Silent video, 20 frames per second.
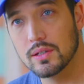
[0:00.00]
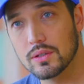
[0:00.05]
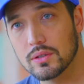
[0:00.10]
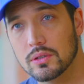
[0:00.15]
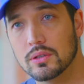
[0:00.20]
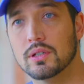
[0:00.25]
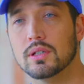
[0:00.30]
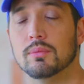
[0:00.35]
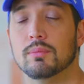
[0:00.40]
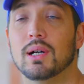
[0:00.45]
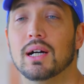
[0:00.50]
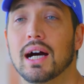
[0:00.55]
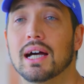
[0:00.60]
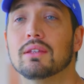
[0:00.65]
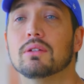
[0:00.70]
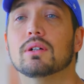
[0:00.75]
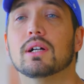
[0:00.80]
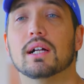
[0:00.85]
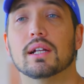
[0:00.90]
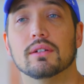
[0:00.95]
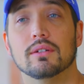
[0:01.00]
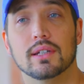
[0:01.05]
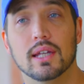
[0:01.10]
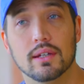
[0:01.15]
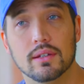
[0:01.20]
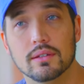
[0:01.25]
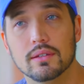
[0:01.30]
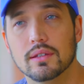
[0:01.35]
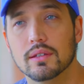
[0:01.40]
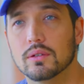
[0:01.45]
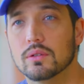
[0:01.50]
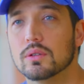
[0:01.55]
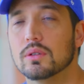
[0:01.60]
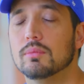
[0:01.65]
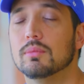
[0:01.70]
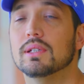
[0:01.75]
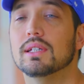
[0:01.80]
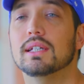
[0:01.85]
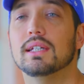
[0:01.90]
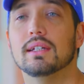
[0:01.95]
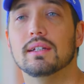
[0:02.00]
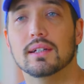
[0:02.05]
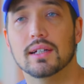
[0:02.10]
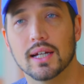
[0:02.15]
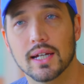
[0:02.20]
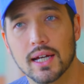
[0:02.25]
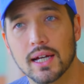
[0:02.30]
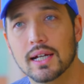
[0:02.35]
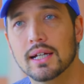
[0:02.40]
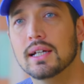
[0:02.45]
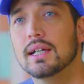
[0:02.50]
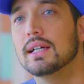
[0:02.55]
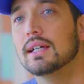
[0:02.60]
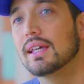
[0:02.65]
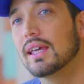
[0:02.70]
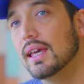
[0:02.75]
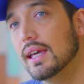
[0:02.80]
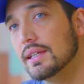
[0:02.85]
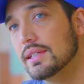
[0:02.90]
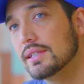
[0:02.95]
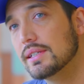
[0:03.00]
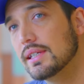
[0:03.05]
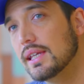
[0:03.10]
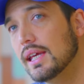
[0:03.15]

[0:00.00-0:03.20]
そういうのも後から受けるっていうこともできるから、決し